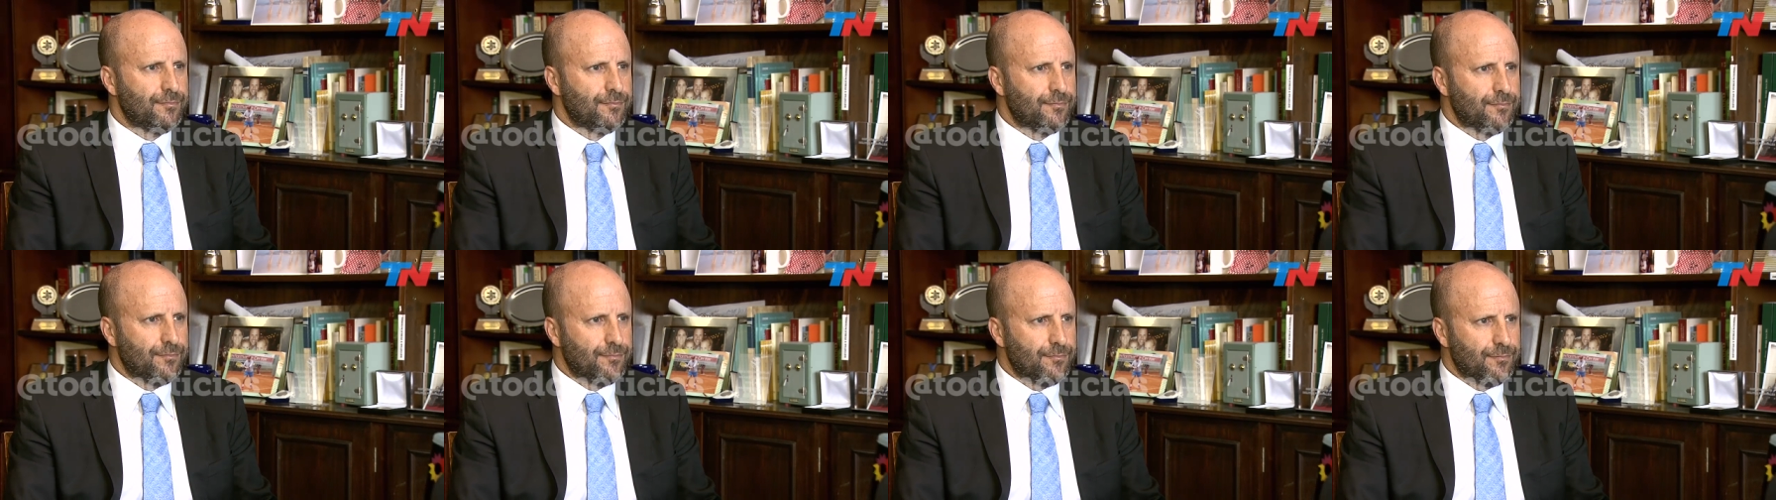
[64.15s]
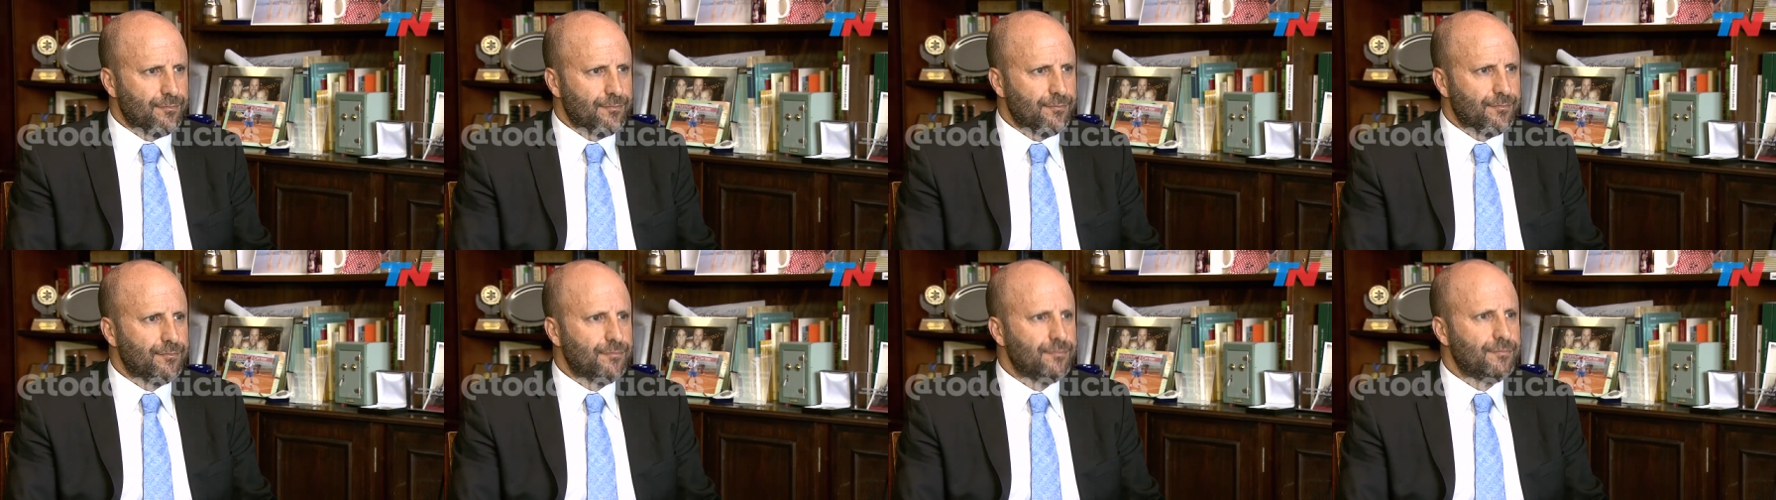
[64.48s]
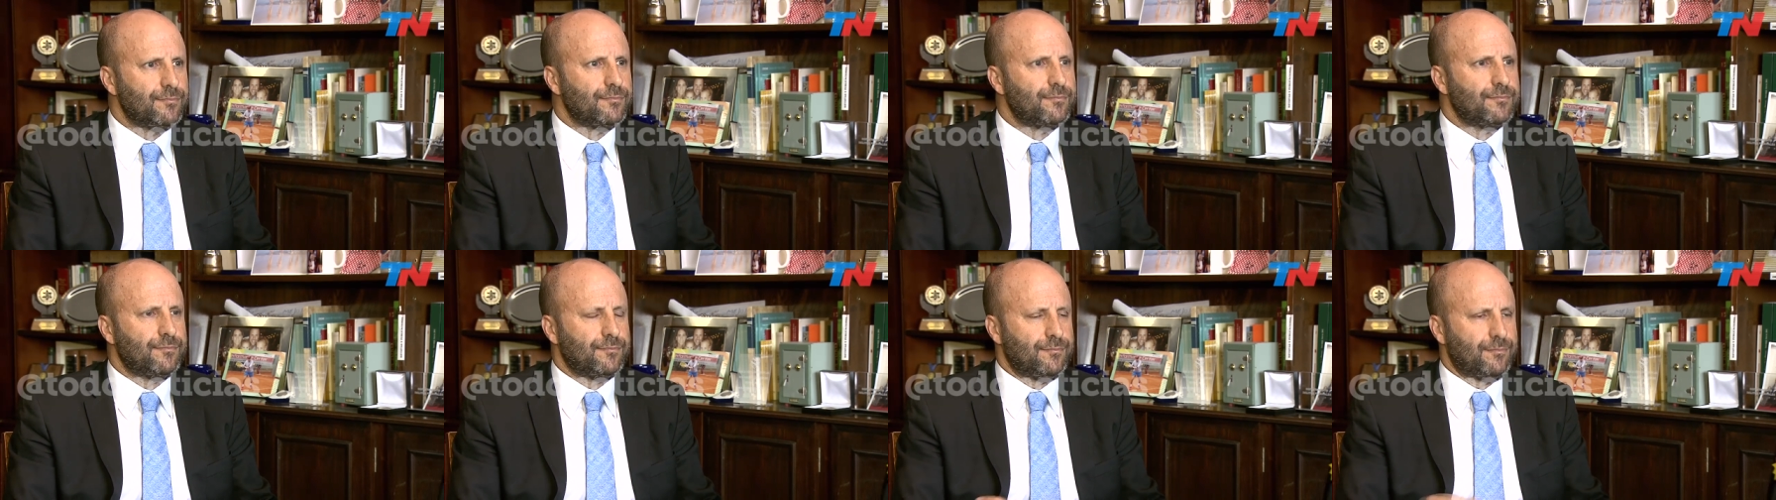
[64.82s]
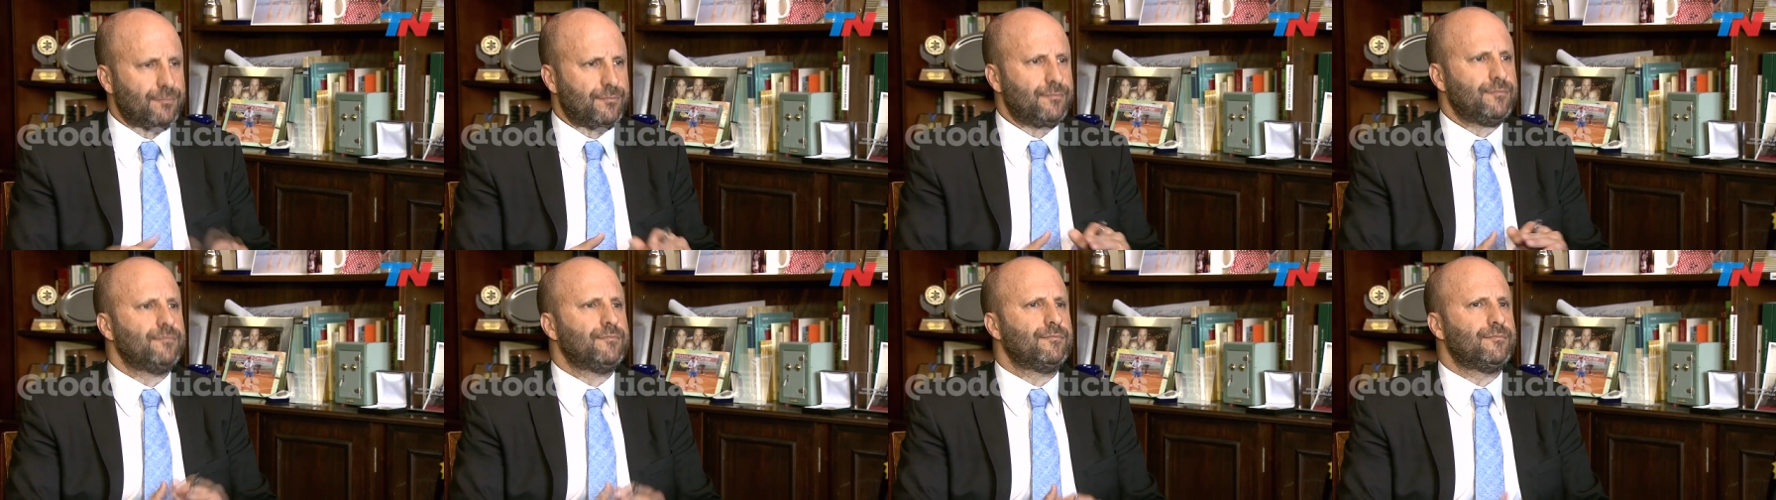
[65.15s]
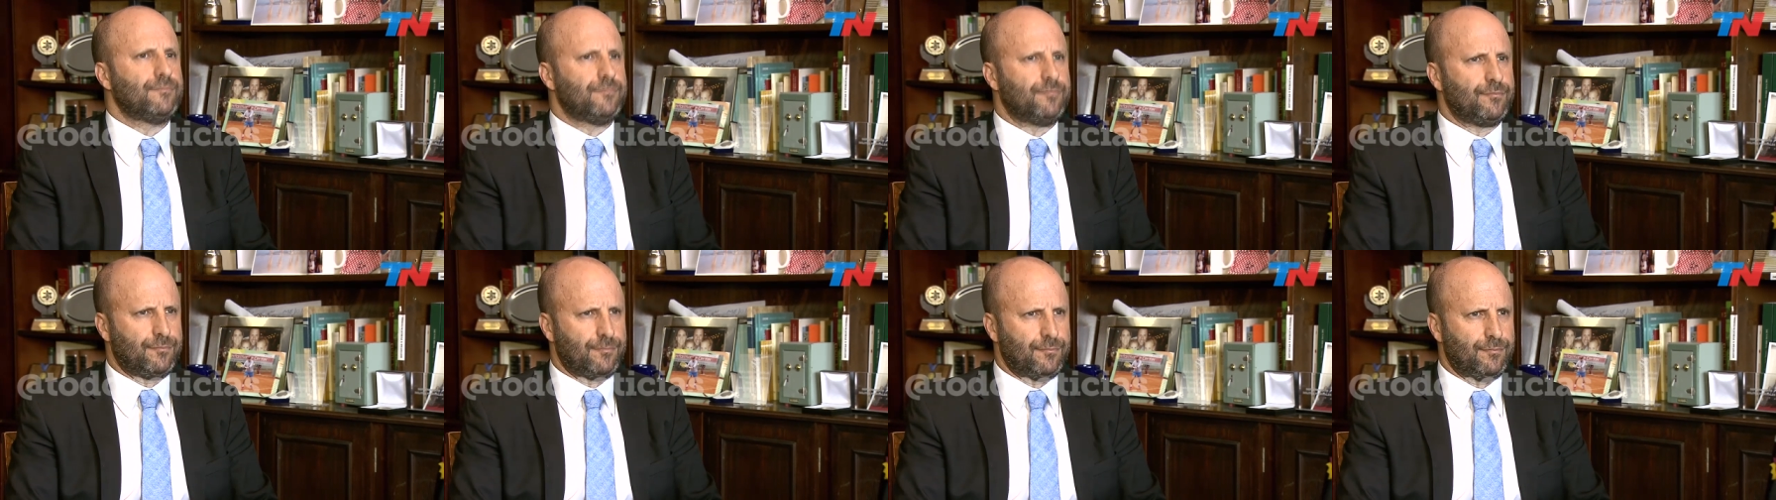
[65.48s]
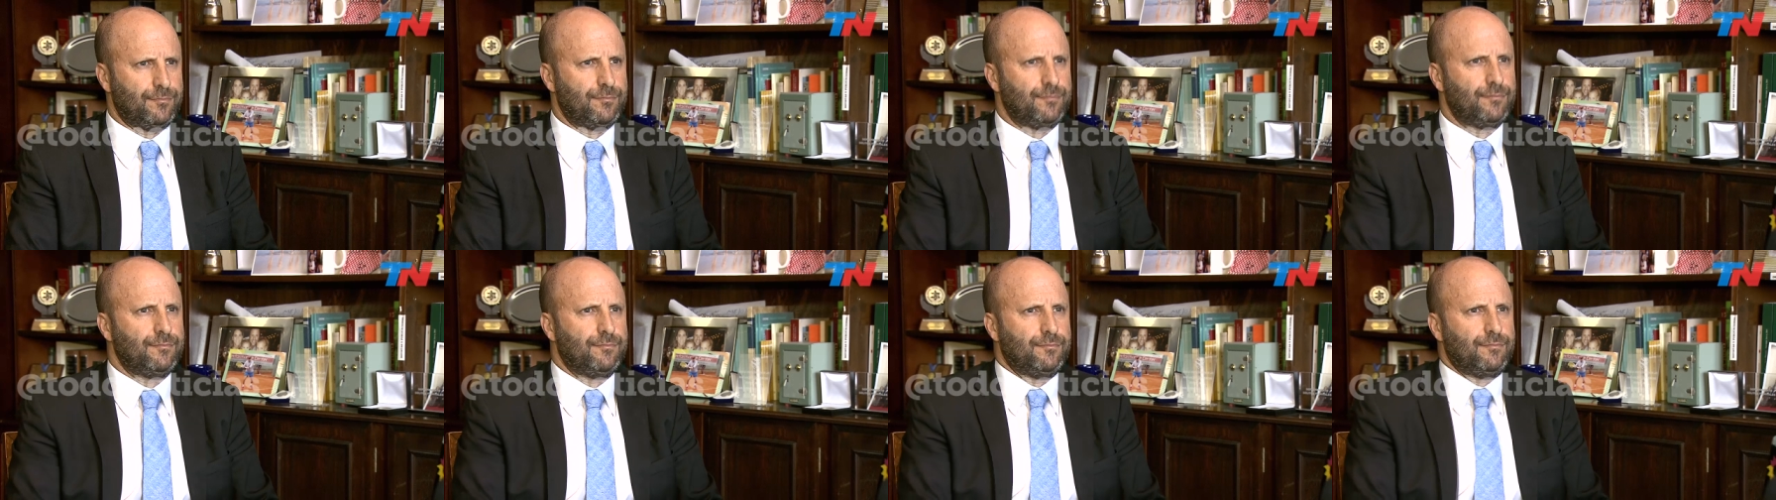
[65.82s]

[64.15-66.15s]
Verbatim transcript: este traslado del sistema al